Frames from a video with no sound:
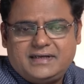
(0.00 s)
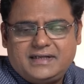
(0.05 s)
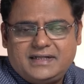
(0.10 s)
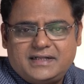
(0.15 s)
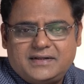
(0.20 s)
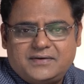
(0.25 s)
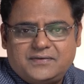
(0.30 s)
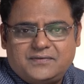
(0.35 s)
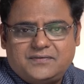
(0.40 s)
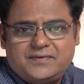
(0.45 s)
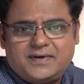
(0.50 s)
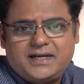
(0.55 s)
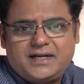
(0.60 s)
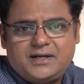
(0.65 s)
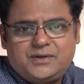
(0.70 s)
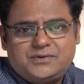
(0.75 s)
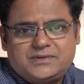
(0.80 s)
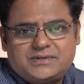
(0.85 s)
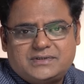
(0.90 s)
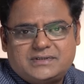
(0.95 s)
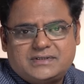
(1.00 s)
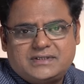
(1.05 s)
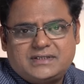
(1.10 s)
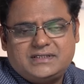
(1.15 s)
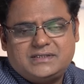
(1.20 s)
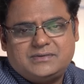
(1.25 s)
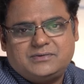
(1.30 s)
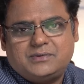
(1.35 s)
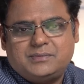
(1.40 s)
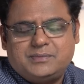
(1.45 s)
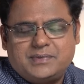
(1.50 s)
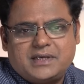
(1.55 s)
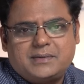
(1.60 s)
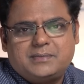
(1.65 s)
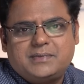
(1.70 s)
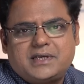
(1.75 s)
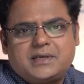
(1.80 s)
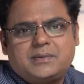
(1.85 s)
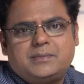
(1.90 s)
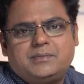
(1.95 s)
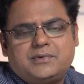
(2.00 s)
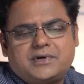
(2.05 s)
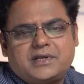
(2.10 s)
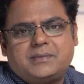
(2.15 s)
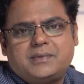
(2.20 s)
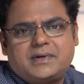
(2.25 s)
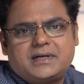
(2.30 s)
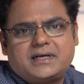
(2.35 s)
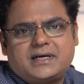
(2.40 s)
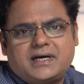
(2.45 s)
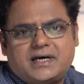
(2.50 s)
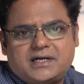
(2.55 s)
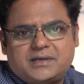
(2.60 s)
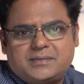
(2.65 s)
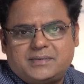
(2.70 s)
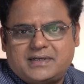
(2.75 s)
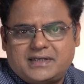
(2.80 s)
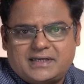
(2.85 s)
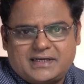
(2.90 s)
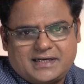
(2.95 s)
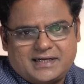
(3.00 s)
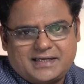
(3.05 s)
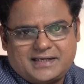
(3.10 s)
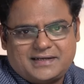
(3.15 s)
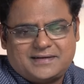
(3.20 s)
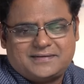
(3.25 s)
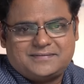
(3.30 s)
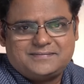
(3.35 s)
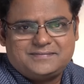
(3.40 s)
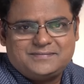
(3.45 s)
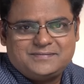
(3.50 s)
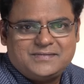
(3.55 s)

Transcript: இந்த வேல்யூஸ் இது ஒரு மிக மிக முக்கியமான காரணமாக நான் நினைக்கிறேன்